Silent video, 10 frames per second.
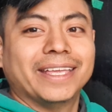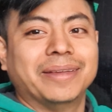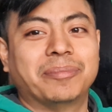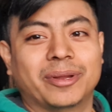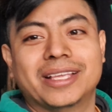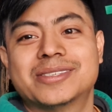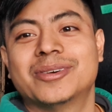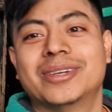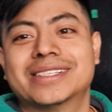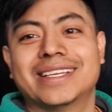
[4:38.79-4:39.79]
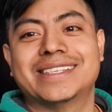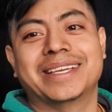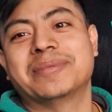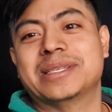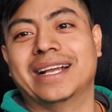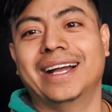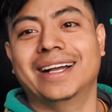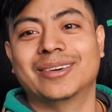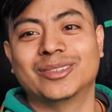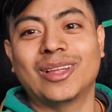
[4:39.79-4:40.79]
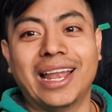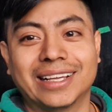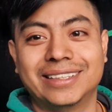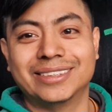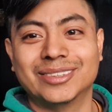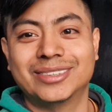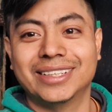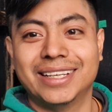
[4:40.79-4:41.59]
Y por eso es que seguimos acá con toda la actitud.